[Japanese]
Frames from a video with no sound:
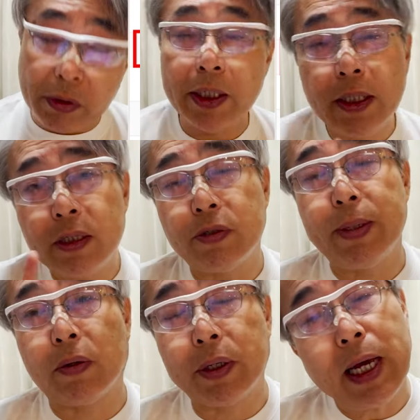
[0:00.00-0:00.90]
これ1点に済
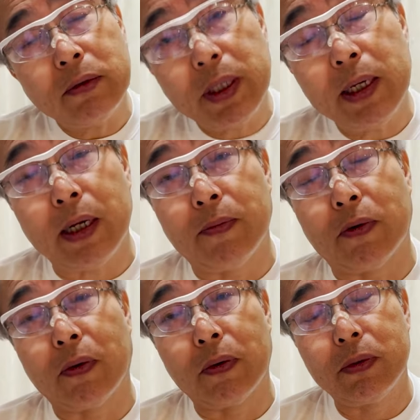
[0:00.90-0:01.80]
むやん。これ逆転やねん、
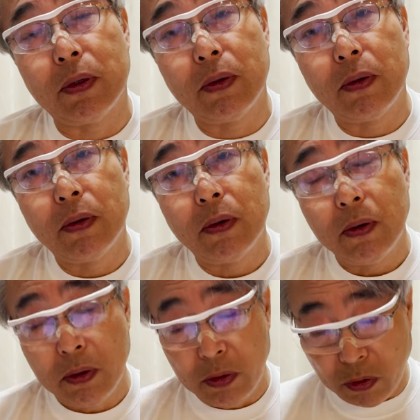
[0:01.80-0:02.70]
もう。
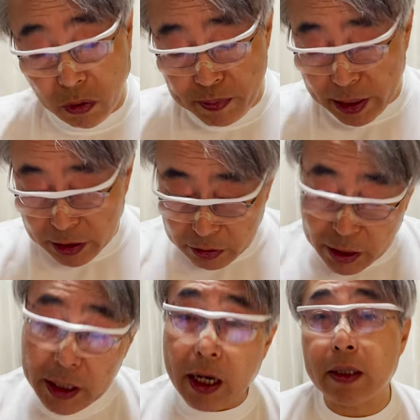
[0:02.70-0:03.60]
ここめちゃくちゃ
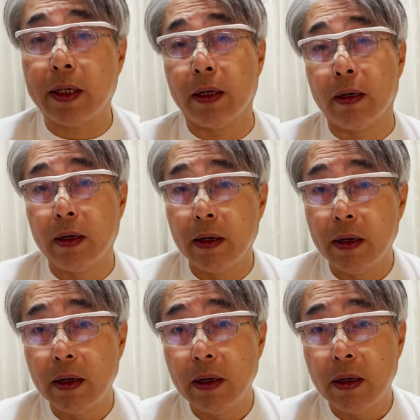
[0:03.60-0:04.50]
痛かった
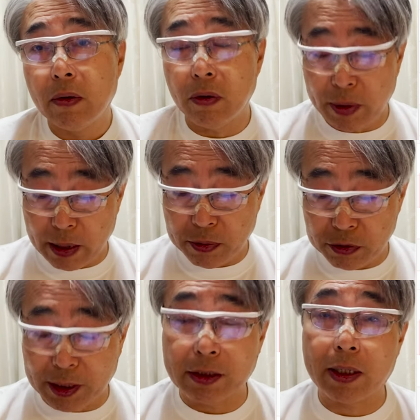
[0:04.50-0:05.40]
このファーボール
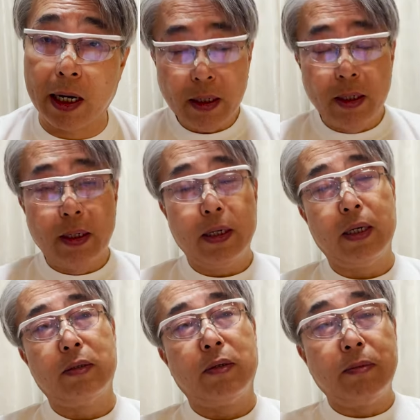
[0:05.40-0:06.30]
二つが。あ
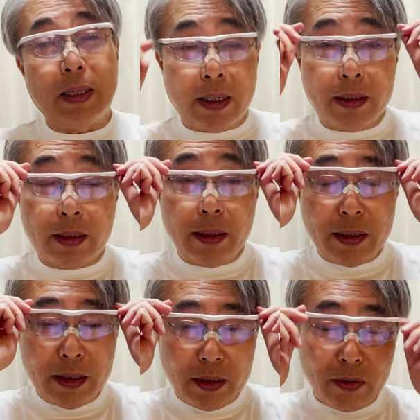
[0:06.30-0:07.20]
の、まあ、
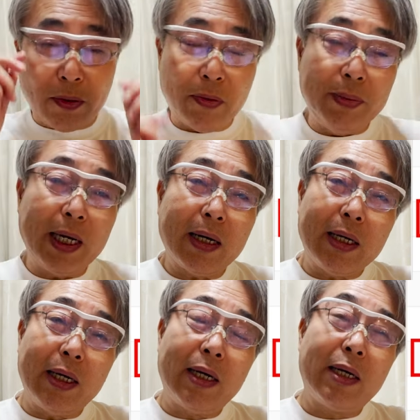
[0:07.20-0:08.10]
こう見なが
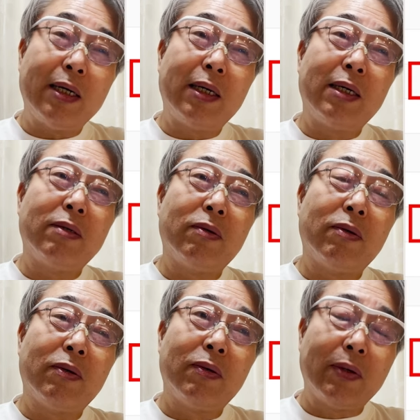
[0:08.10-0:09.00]
ら、あ
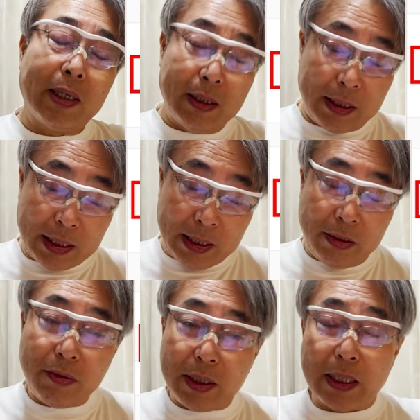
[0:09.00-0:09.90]
の、
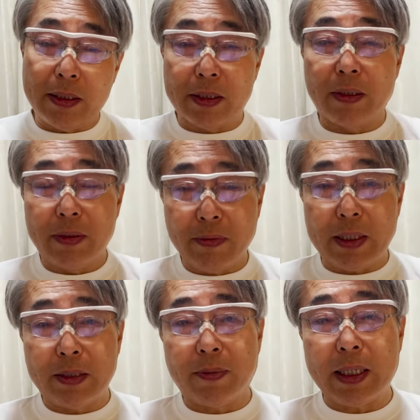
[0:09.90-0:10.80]
言ってたんですけどね、
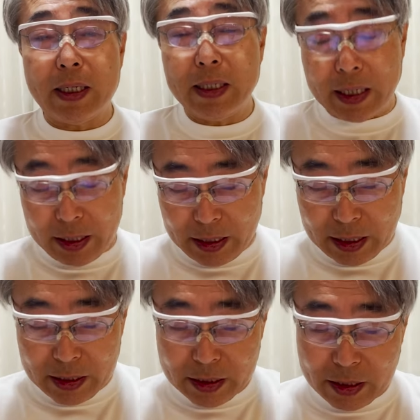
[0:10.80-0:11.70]
私も語りかけてた
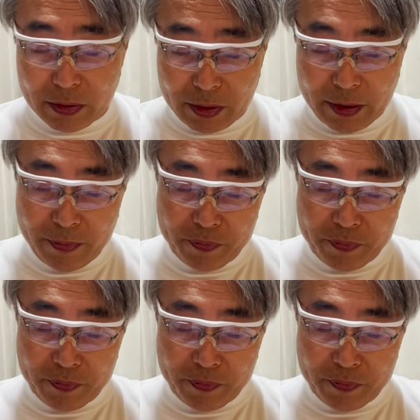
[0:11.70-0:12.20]
んですけどね。